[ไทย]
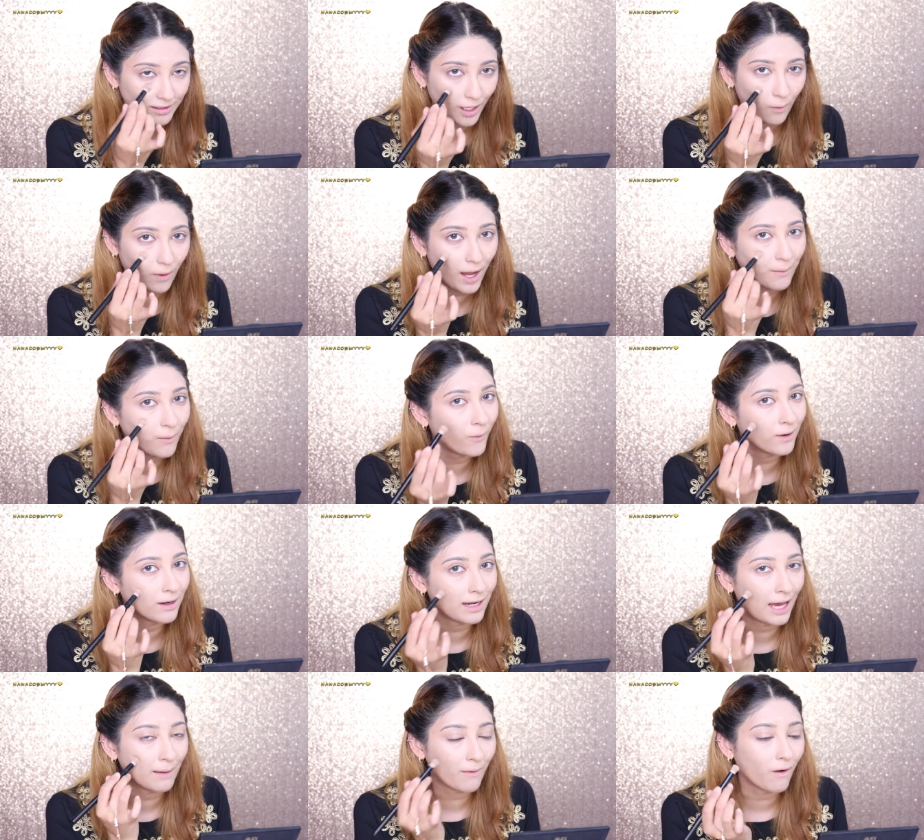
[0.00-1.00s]
แต่ว่าผล
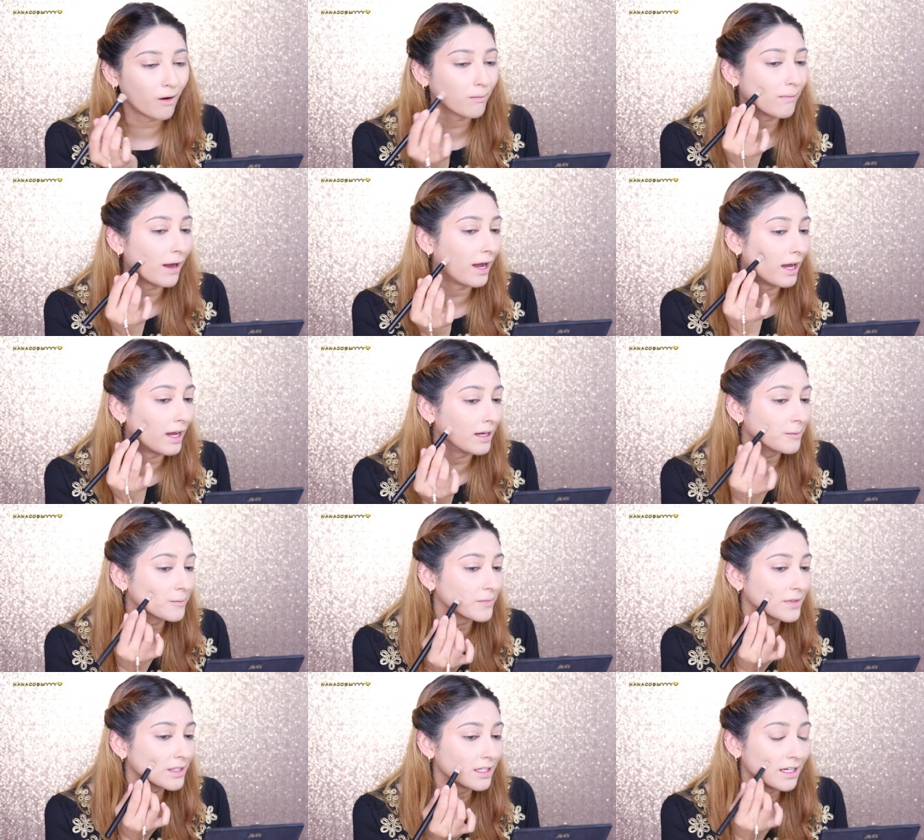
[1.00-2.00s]
ลัพธ์ออกมา
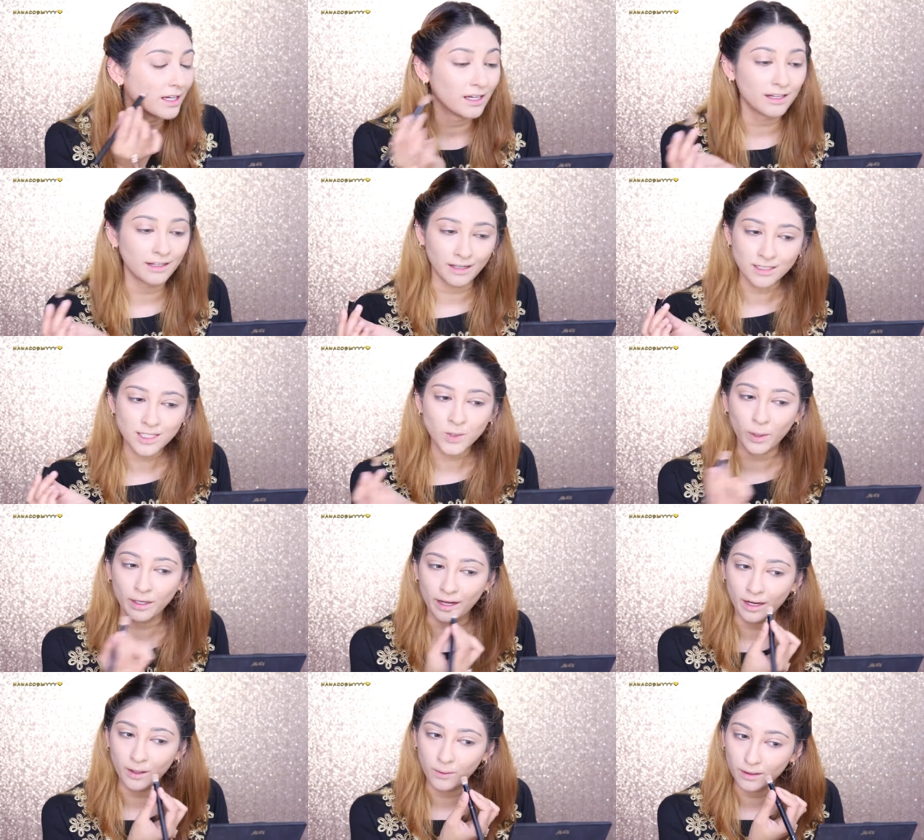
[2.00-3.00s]
เนียนสวย
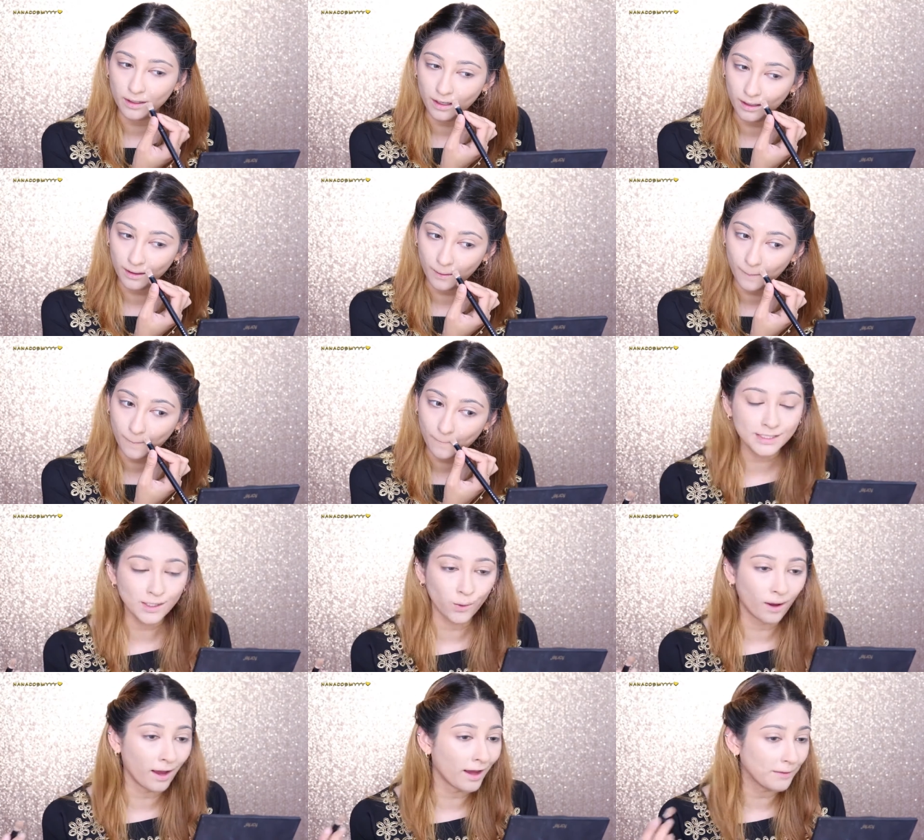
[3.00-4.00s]
แน่นอนค่ะ
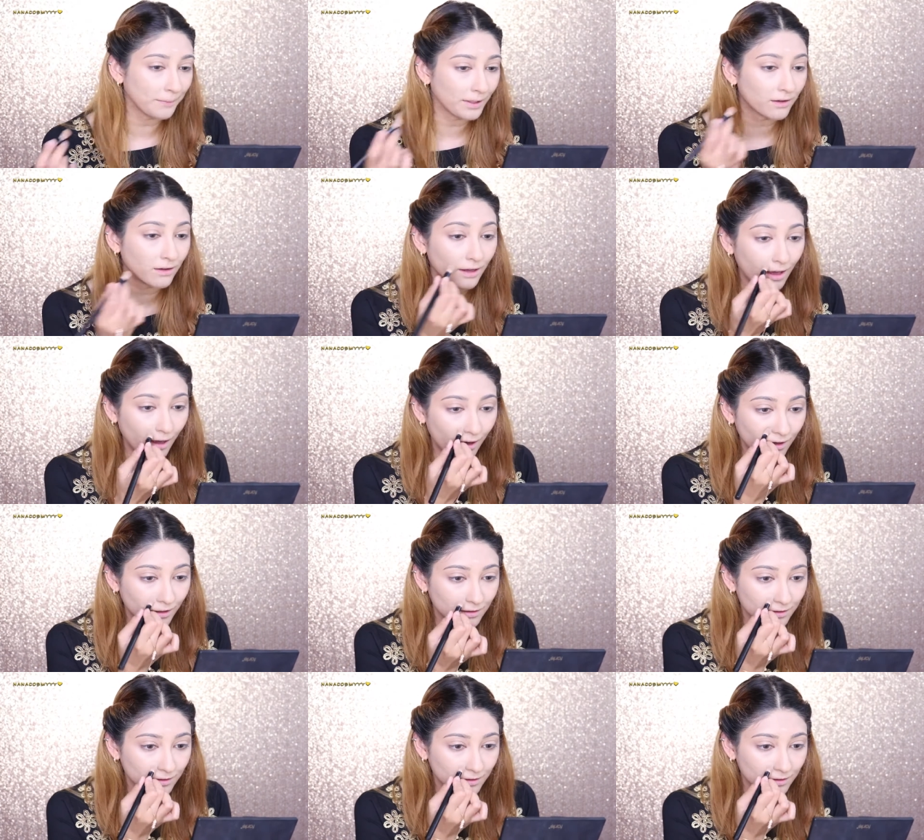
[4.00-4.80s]
สิวหายไปเลยอะ่ะ